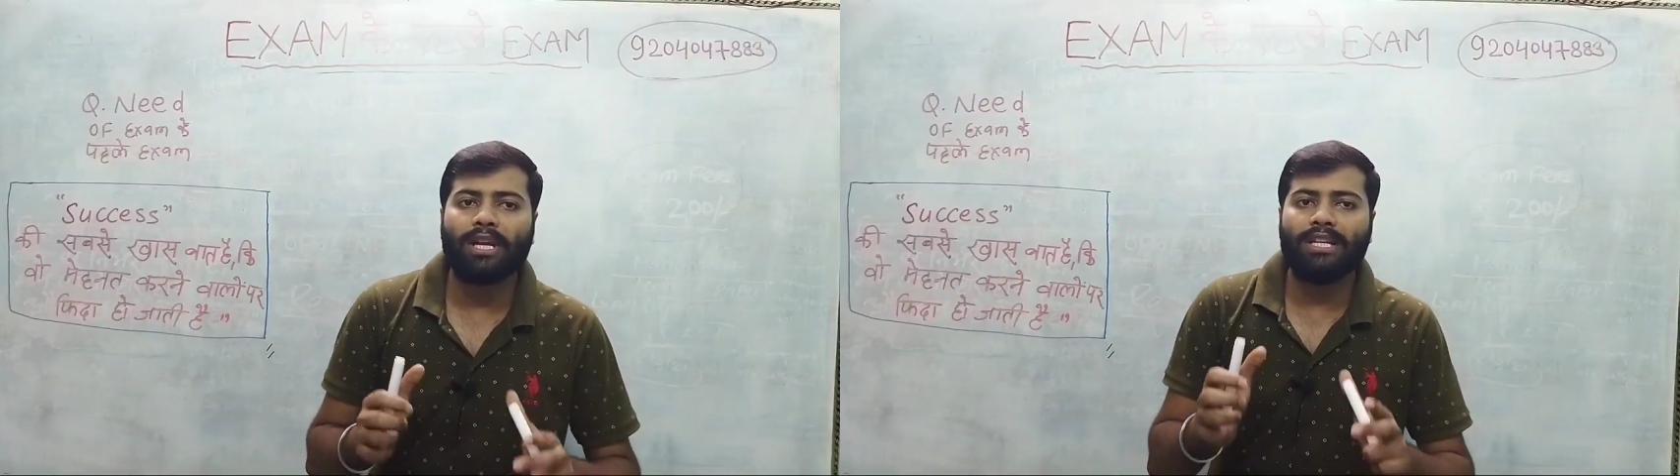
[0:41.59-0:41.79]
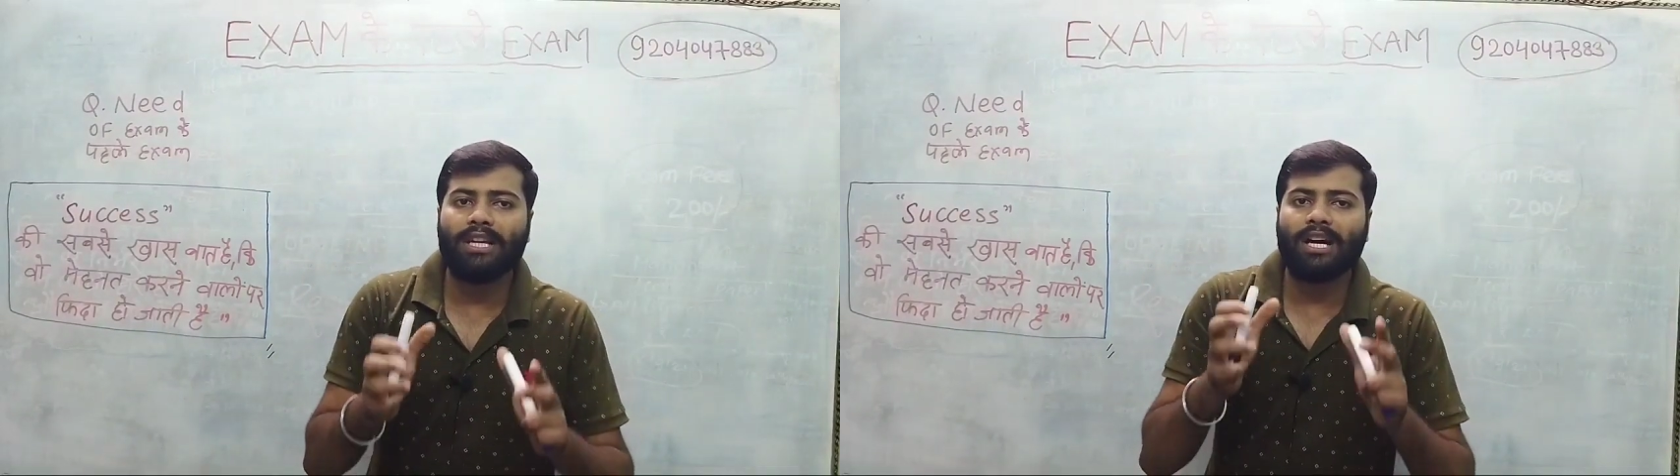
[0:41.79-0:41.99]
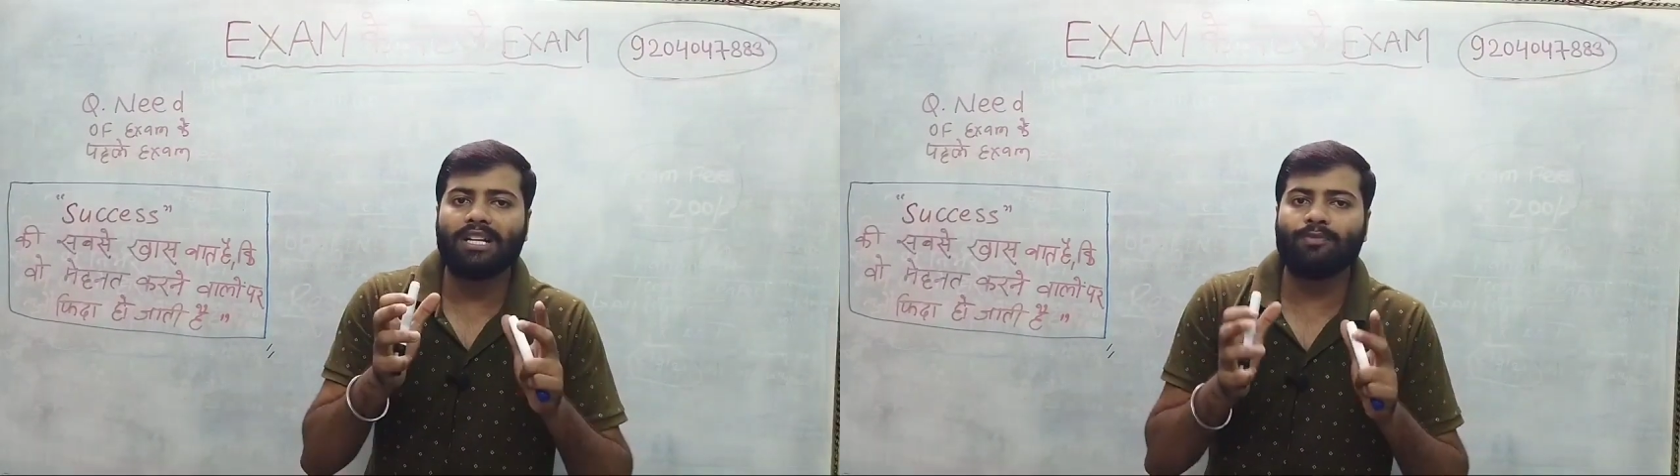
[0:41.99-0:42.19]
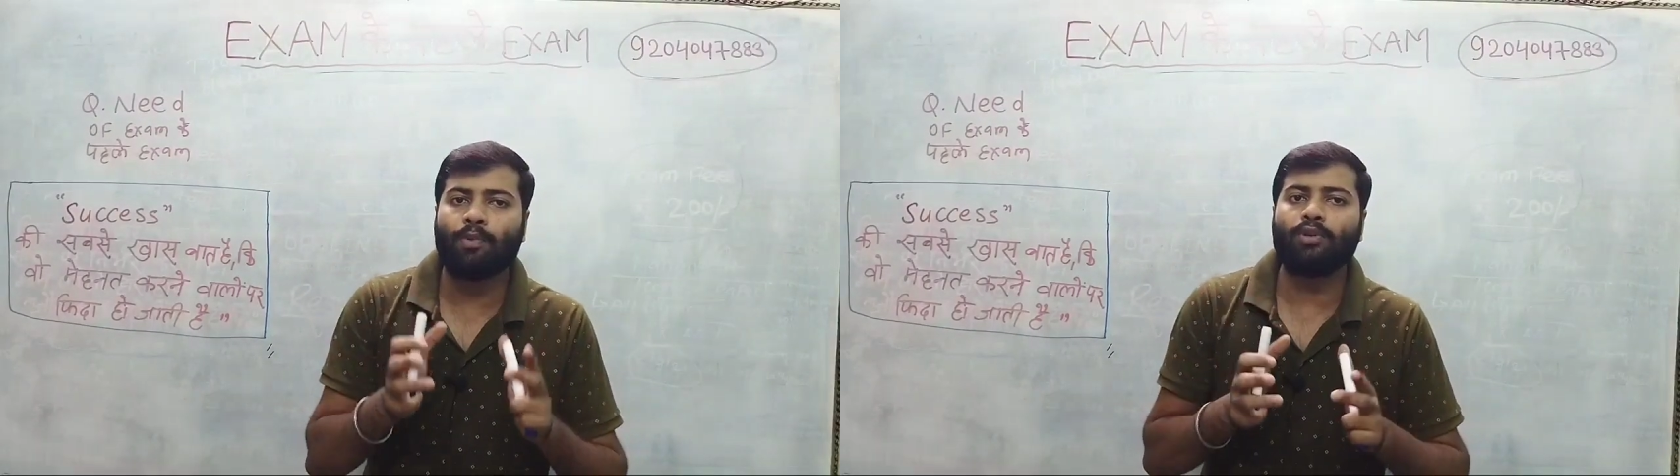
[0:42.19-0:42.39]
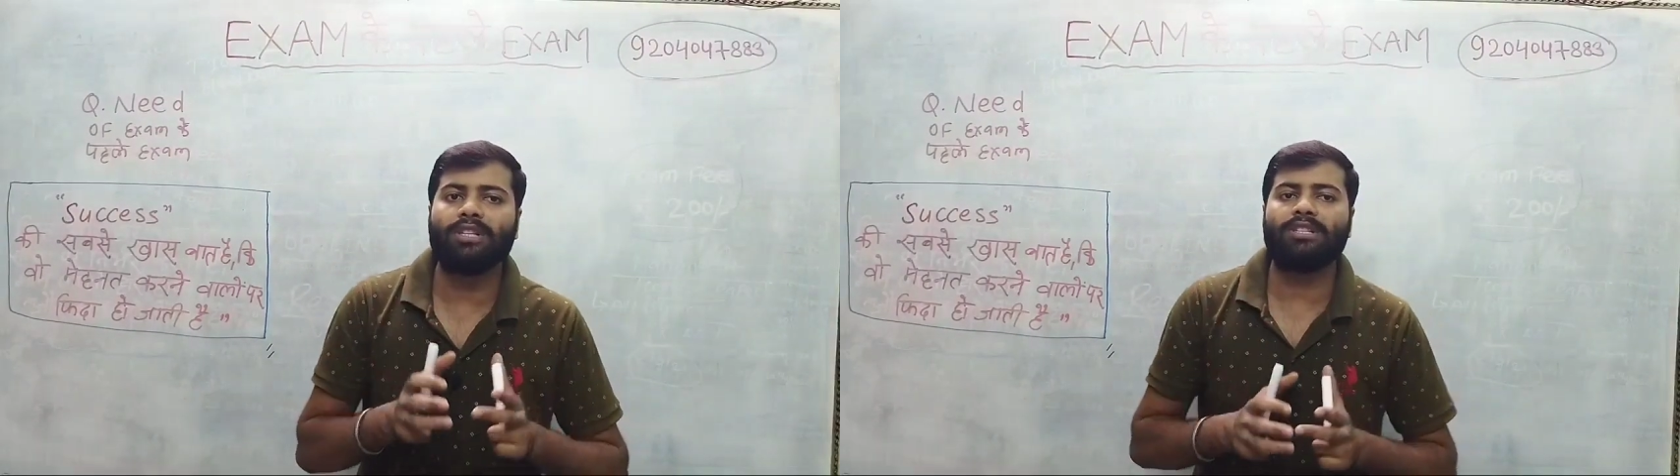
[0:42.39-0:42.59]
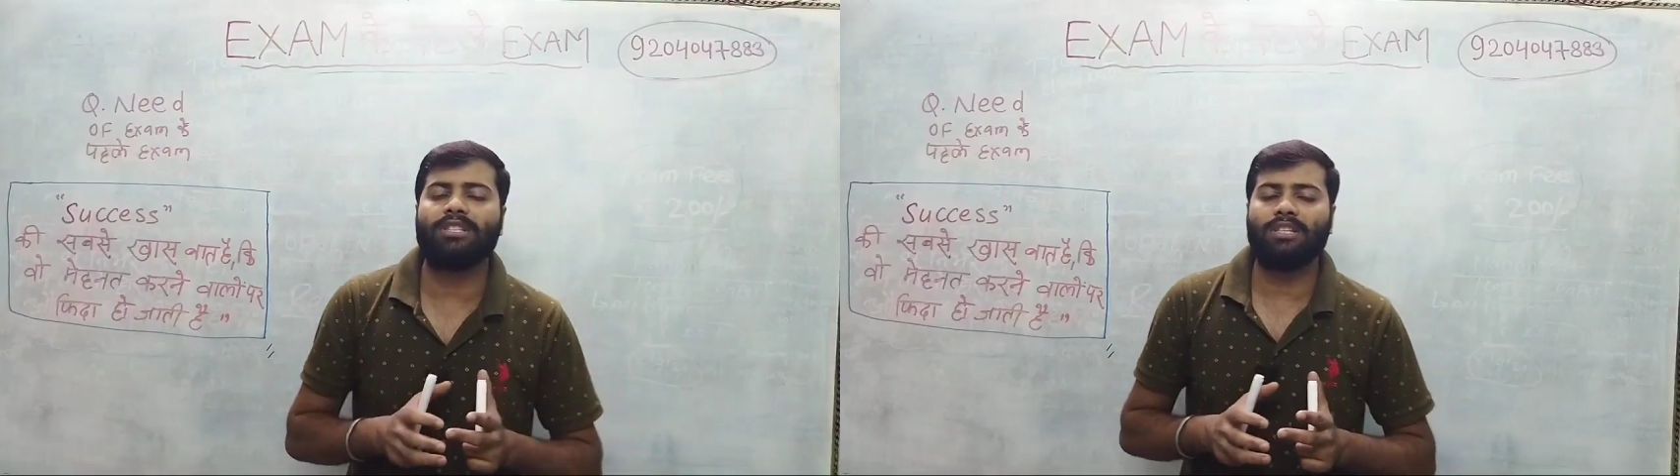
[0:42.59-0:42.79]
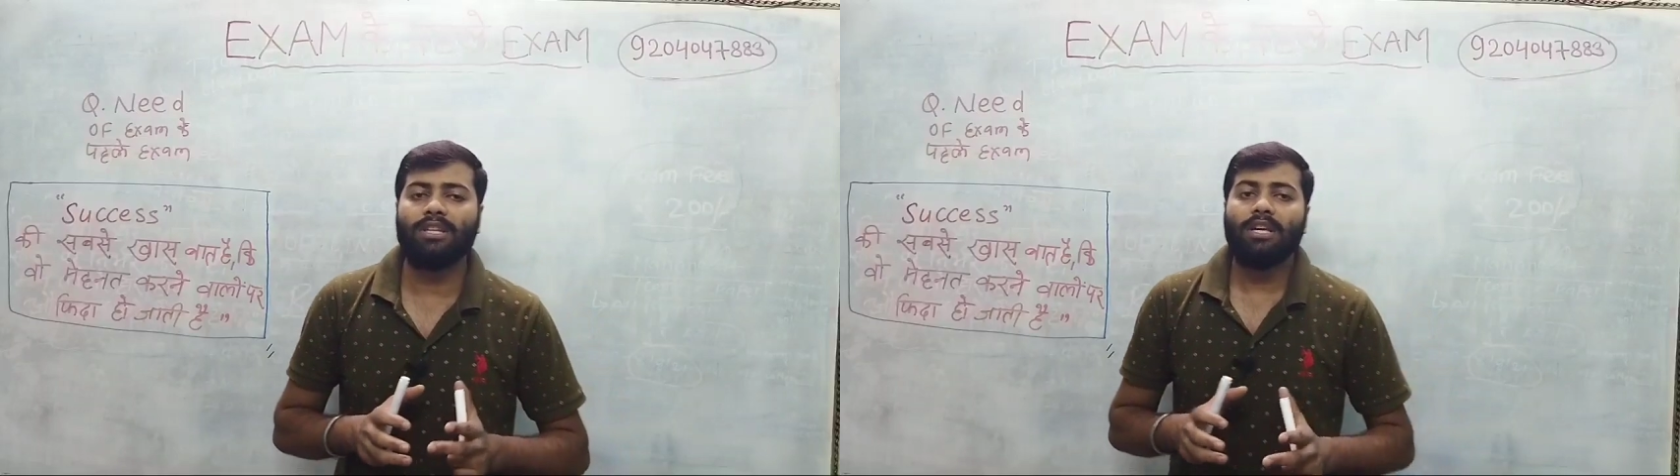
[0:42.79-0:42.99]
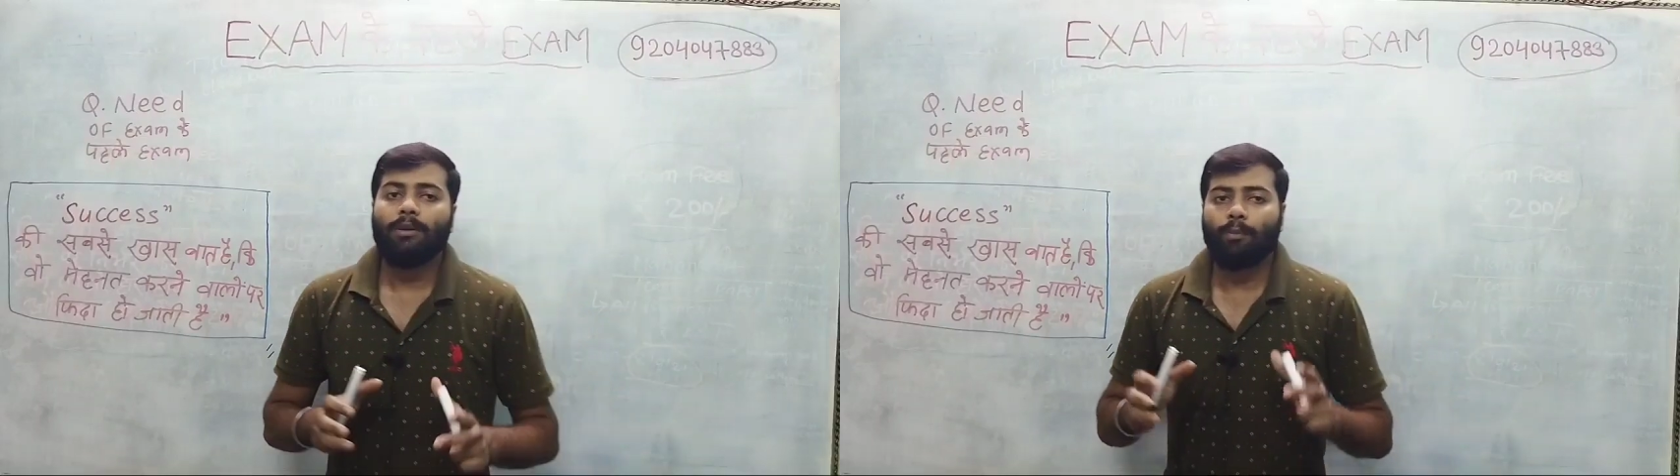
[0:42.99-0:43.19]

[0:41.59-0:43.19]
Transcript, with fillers: के लिए आज बहुत अच्छी